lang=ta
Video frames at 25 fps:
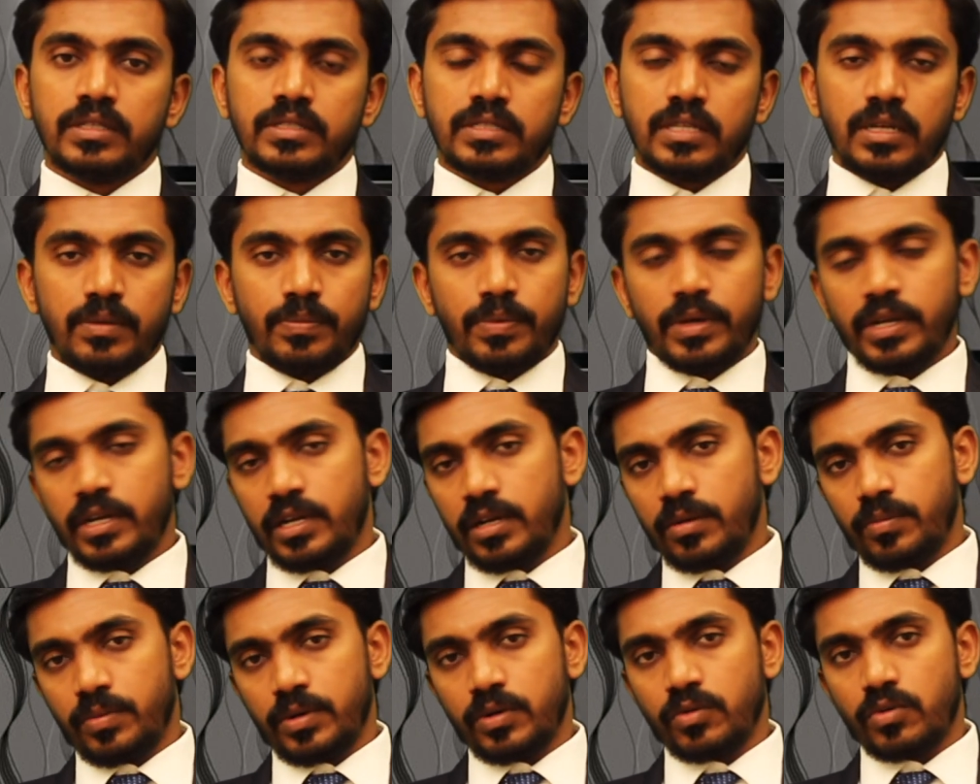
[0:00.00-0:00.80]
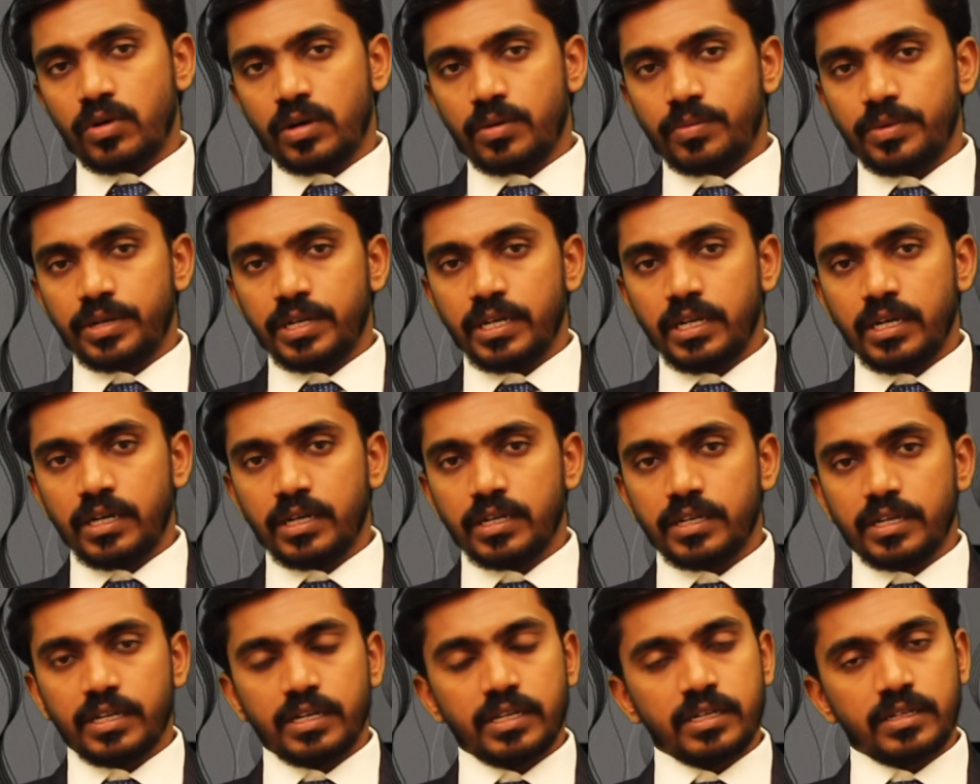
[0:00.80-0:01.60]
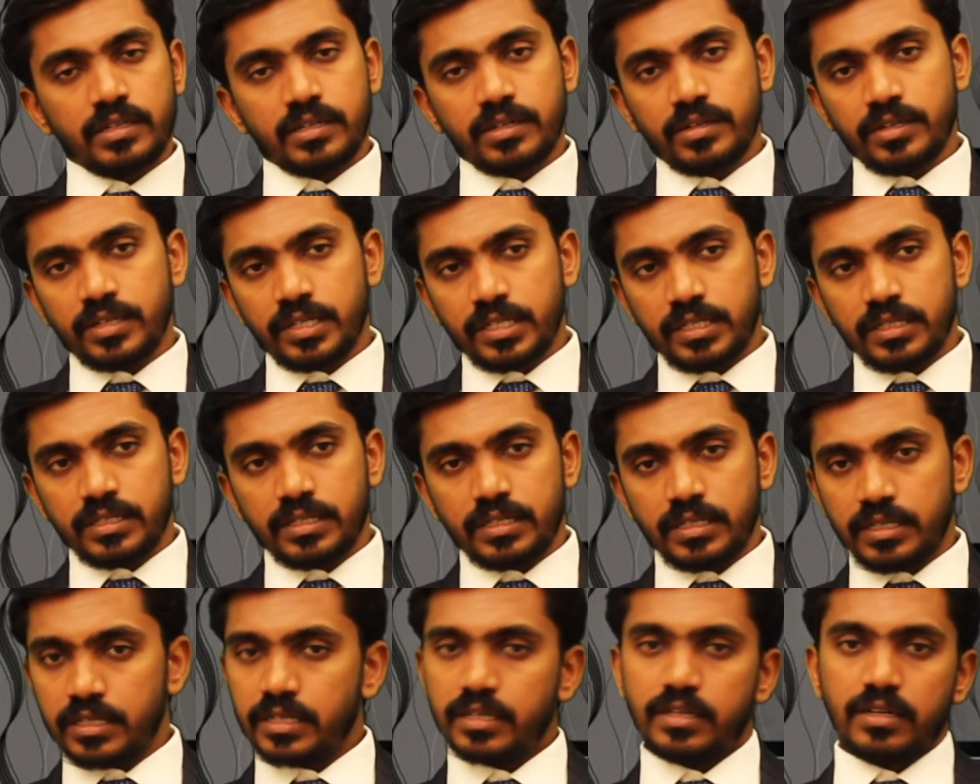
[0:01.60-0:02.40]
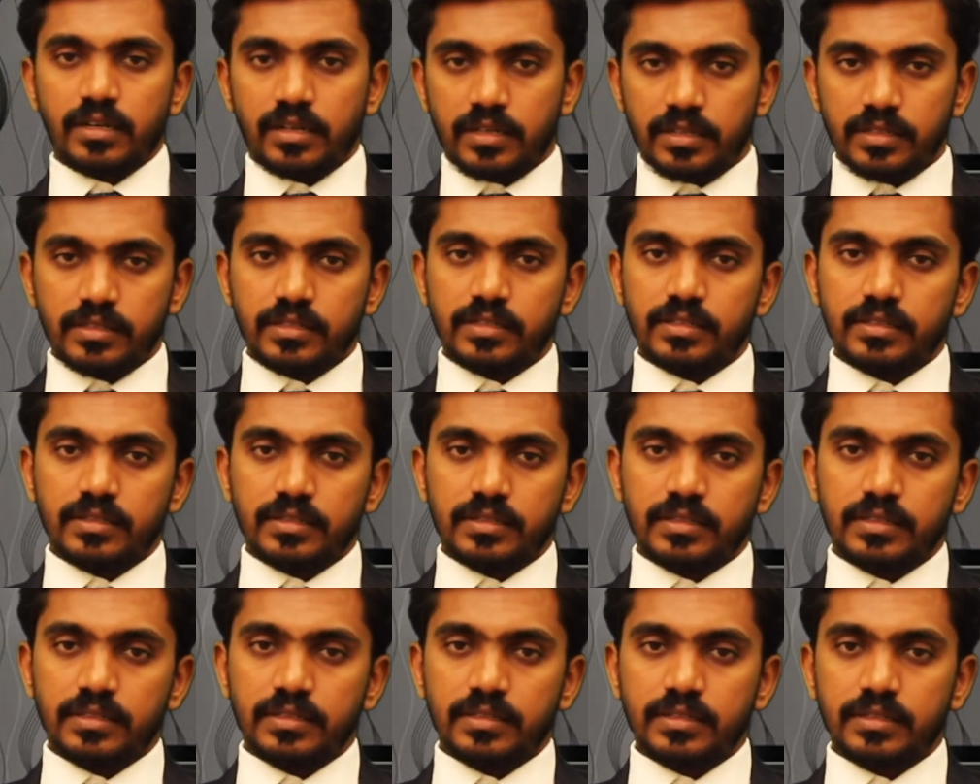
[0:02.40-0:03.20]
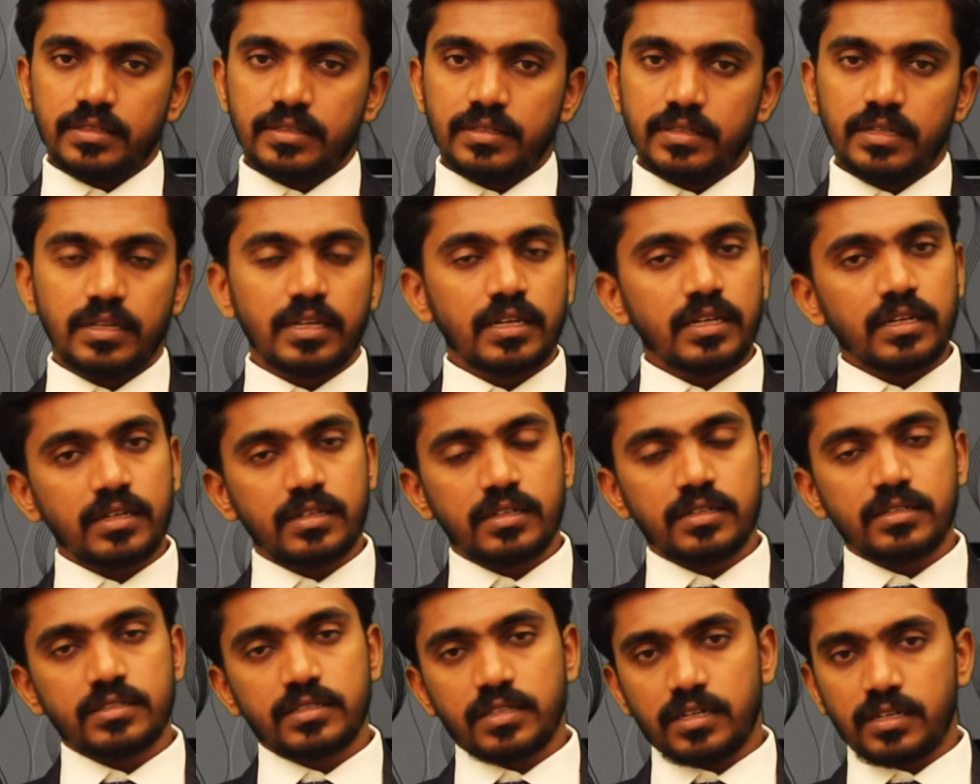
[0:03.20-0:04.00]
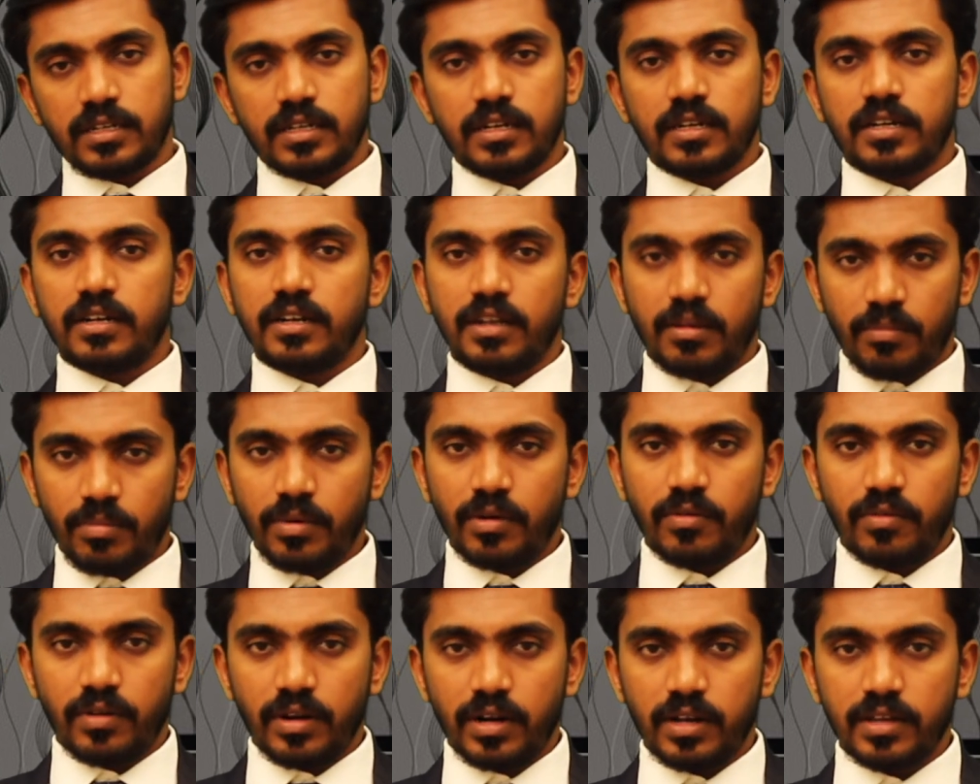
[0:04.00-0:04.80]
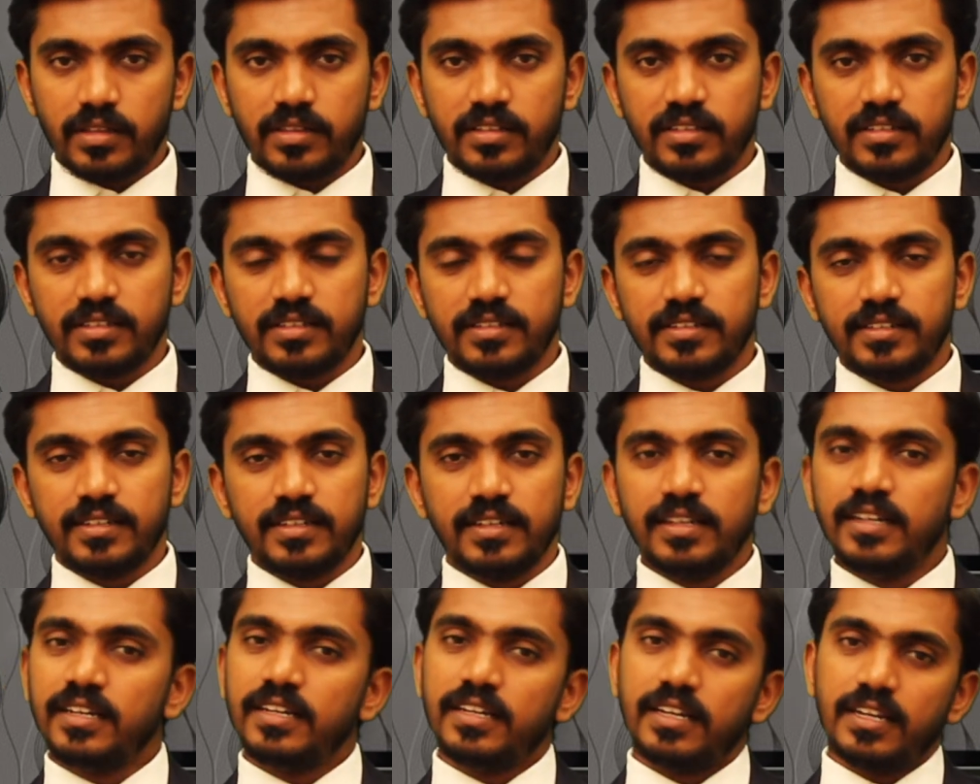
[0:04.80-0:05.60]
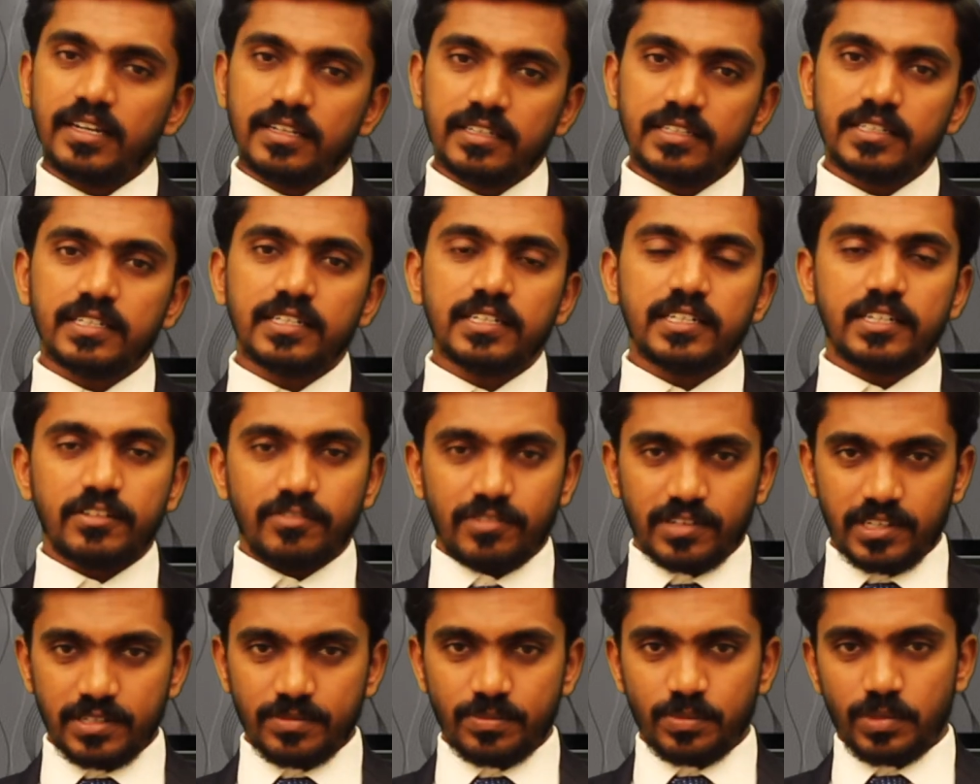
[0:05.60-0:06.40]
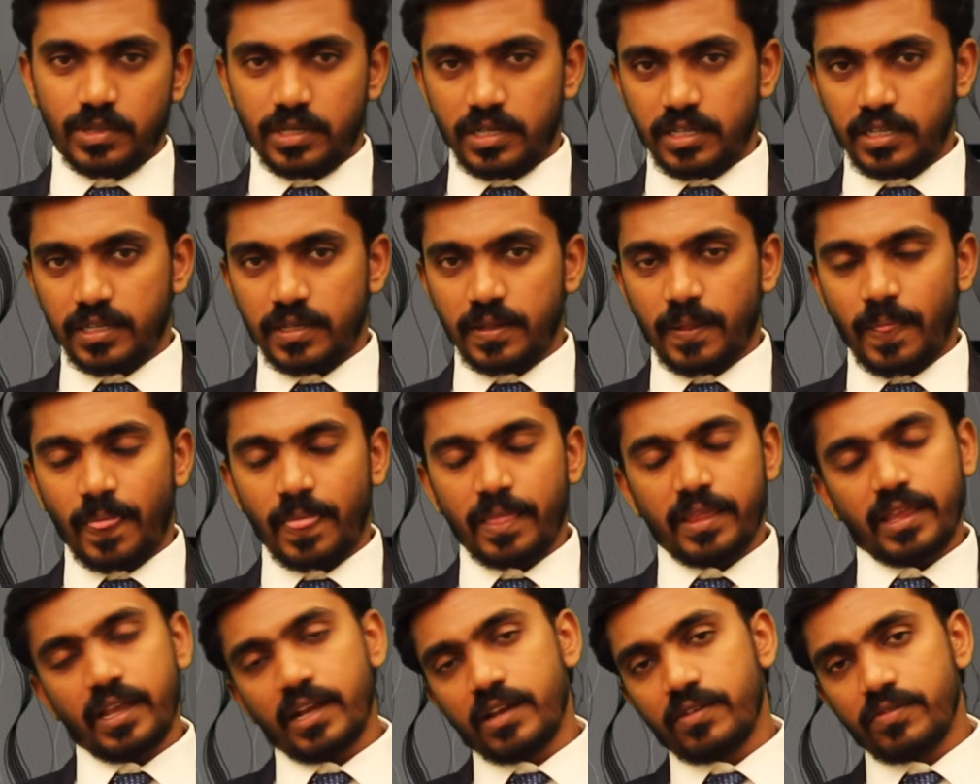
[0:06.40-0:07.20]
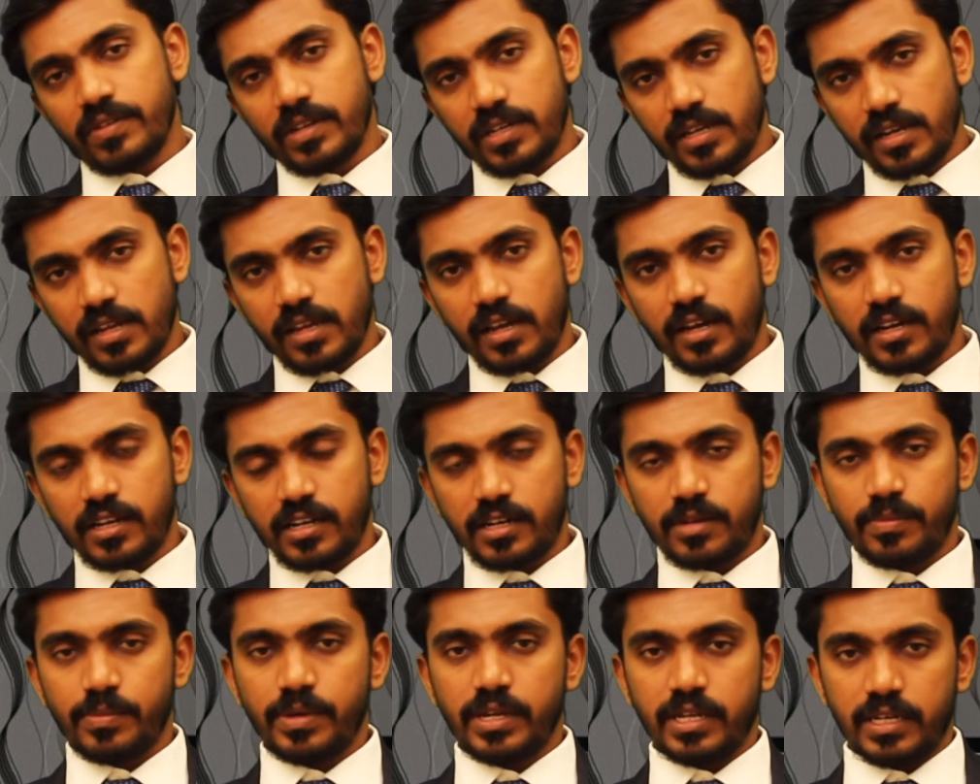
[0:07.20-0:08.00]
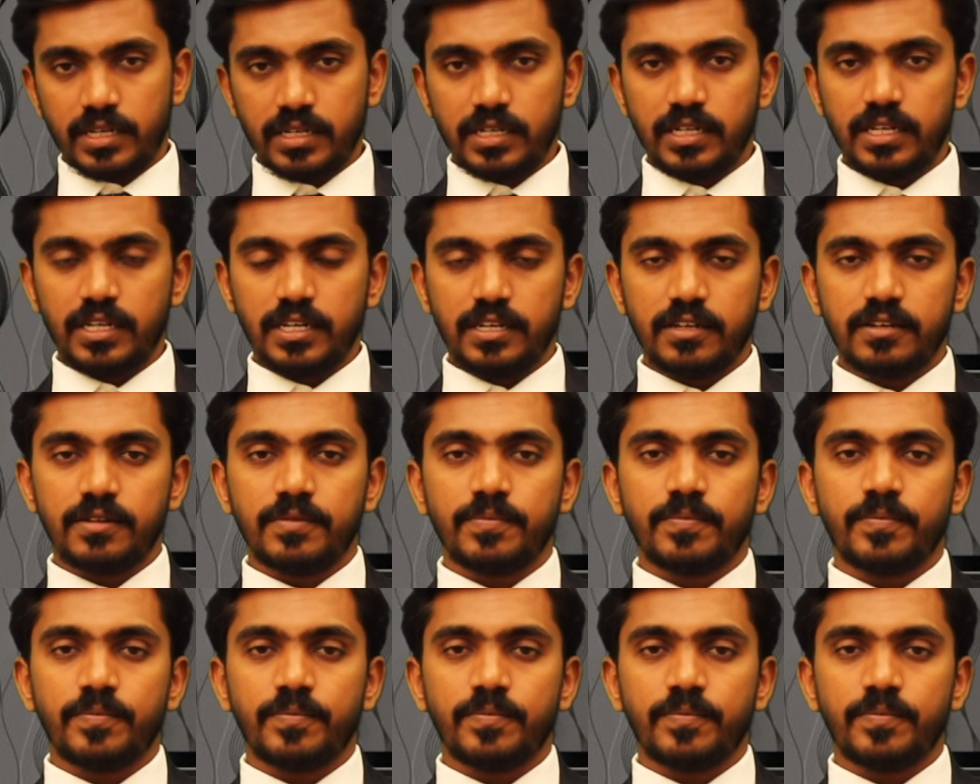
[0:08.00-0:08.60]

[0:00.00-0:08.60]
சில பேர் என்ன பண்ணுவாங்க அப்படின்னா எனக்கு இருக்காது எனக்கு சர்க்கரை கண்டிப்பாக வராது எனக்கு இருக்க வாய்ப்பில்லை எங்கள் வீட்டில் யாருக்குமே இல்லை